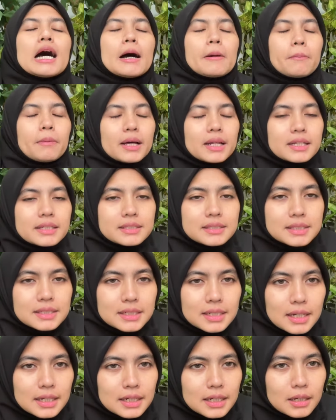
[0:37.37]

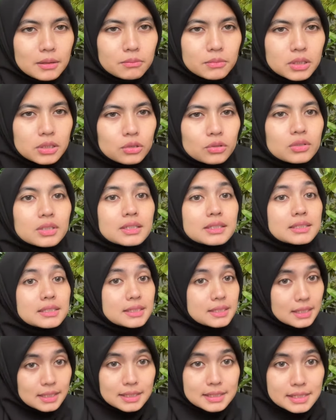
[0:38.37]
Palestina dalam bentuk
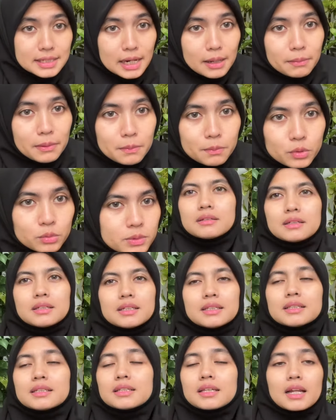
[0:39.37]
sekecil apapun
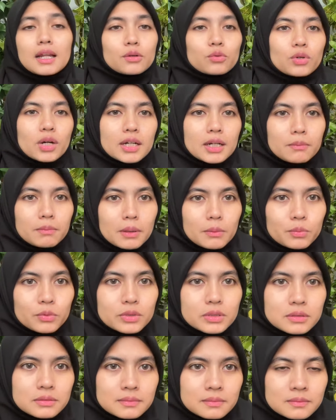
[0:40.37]
intinya lakukan
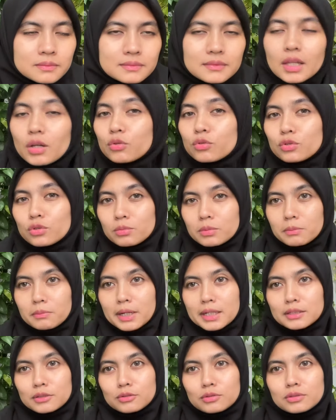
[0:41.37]
apapun untuk
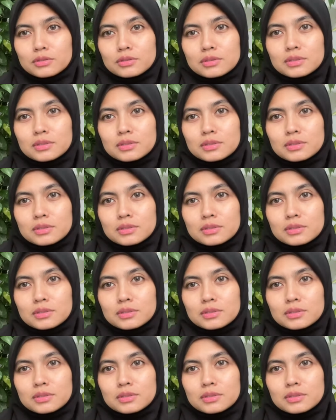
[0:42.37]
membantu